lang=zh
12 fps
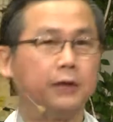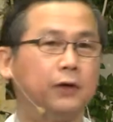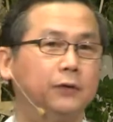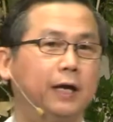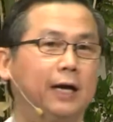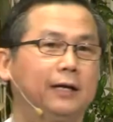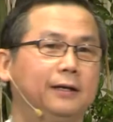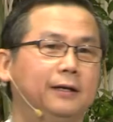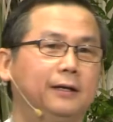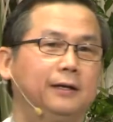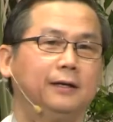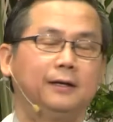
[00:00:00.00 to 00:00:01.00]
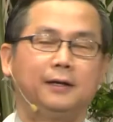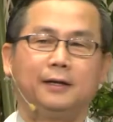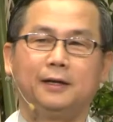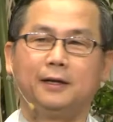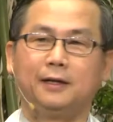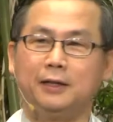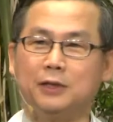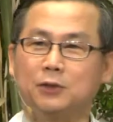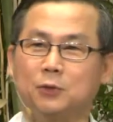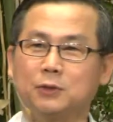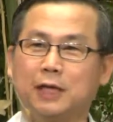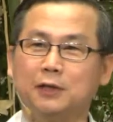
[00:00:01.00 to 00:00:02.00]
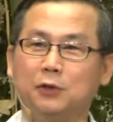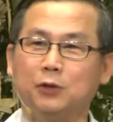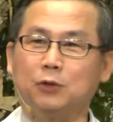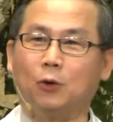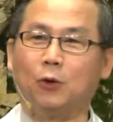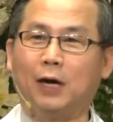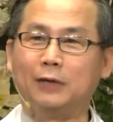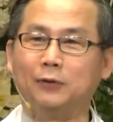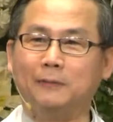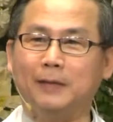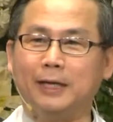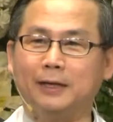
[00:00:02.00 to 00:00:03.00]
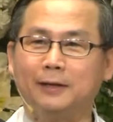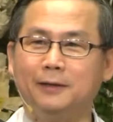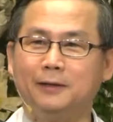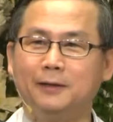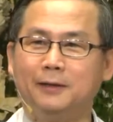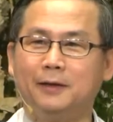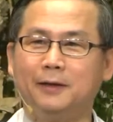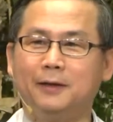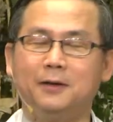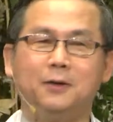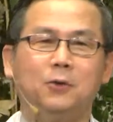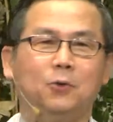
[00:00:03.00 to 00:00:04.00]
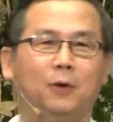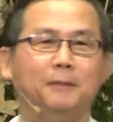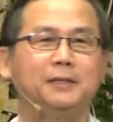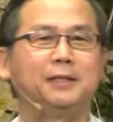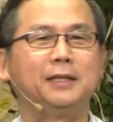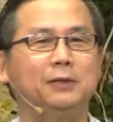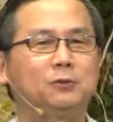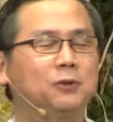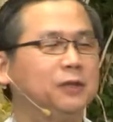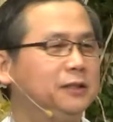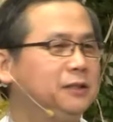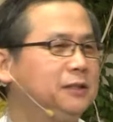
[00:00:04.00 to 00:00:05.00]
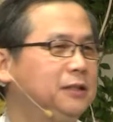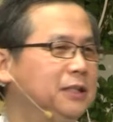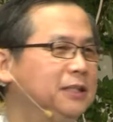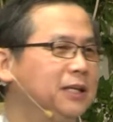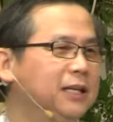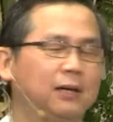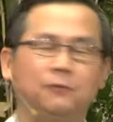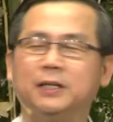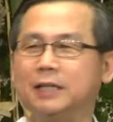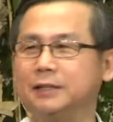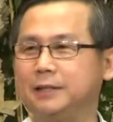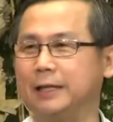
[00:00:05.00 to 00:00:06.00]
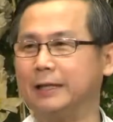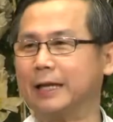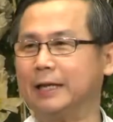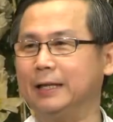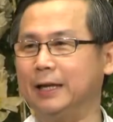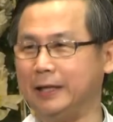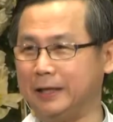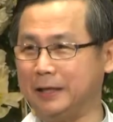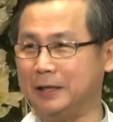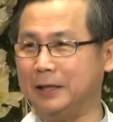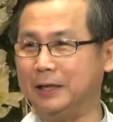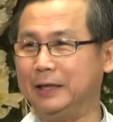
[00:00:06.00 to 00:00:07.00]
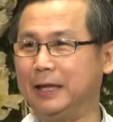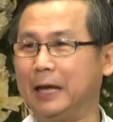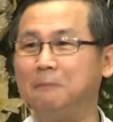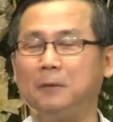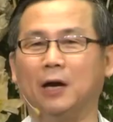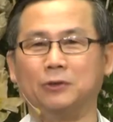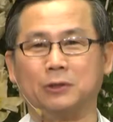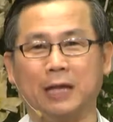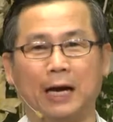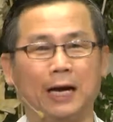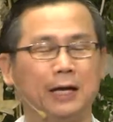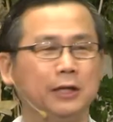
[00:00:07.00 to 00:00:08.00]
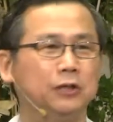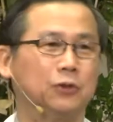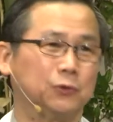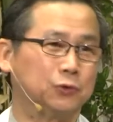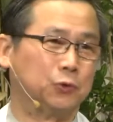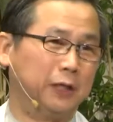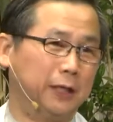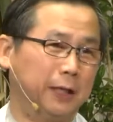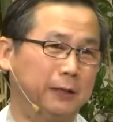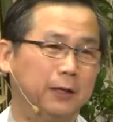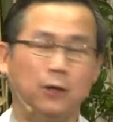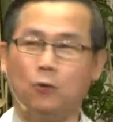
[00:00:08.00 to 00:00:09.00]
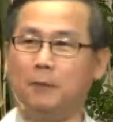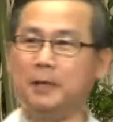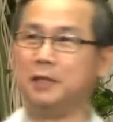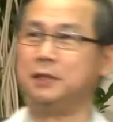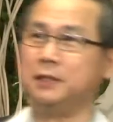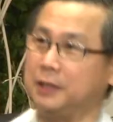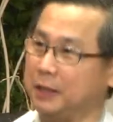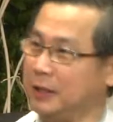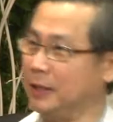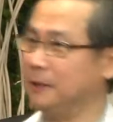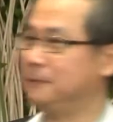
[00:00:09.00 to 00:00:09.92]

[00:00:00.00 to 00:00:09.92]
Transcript: 后呢，你手上有一朵花，对不对？我们今天举举行一个非常简单的礼仪，来表达一种追念。我们一起起立